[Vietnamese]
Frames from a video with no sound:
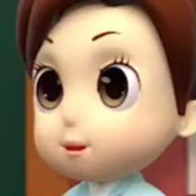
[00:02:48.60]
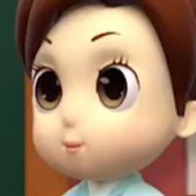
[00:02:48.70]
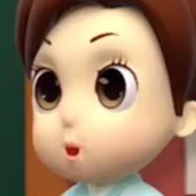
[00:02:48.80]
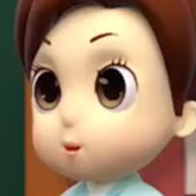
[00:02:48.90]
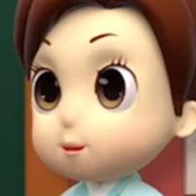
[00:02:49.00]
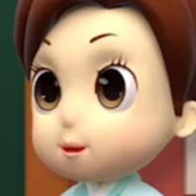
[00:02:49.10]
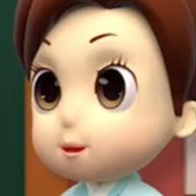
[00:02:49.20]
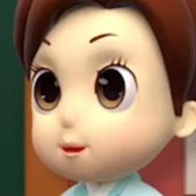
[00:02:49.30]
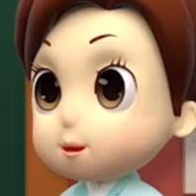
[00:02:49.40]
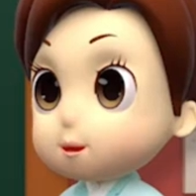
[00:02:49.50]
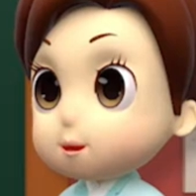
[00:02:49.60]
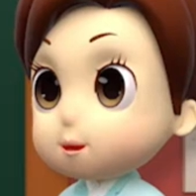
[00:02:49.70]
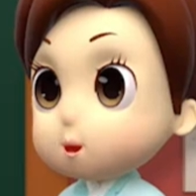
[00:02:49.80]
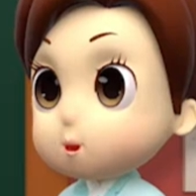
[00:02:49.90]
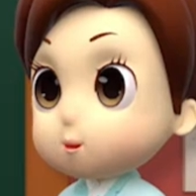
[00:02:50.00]
Đúng rồi.
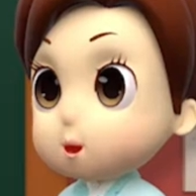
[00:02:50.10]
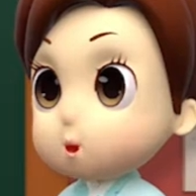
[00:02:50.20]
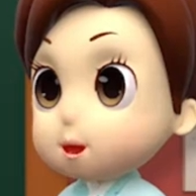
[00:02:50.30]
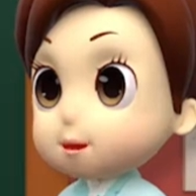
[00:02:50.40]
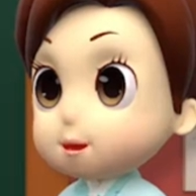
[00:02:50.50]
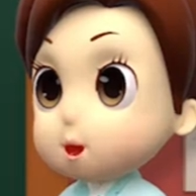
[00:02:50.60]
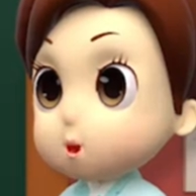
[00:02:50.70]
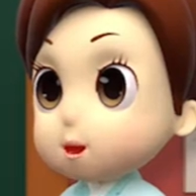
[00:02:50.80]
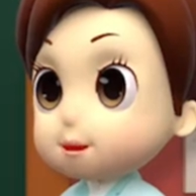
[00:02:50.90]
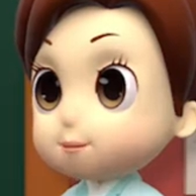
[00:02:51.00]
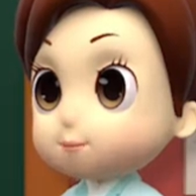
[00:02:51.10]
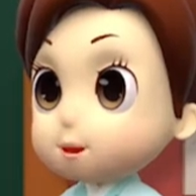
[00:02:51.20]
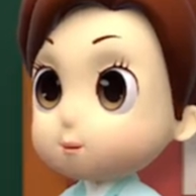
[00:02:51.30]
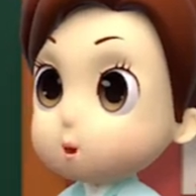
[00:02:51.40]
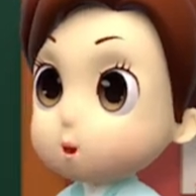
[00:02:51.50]
Vậy đại từ có phải
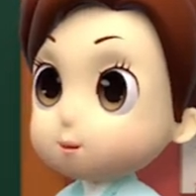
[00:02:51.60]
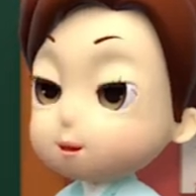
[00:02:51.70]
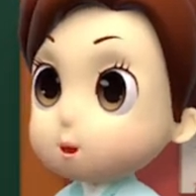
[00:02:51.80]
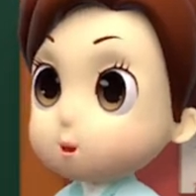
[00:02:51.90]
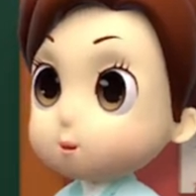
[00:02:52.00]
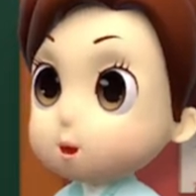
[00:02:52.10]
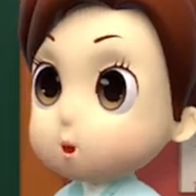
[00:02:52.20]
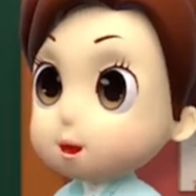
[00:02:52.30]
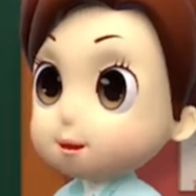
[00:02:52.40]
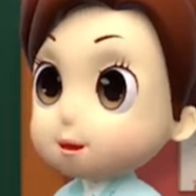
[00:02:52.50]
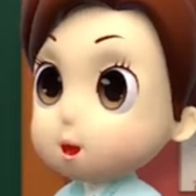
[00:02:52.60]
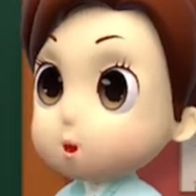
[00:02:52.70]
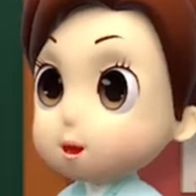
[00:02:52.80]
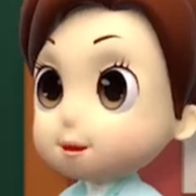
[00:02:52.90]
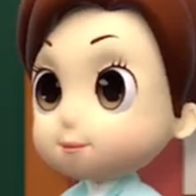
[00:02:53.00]
chỉ để thay thế cho danh
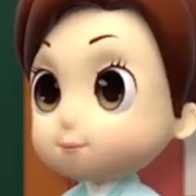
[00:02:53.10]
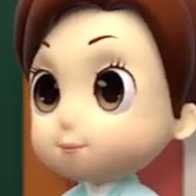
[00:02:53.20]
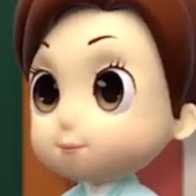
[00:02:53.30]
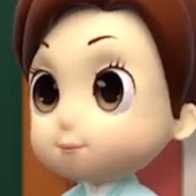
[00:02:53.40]
từ không?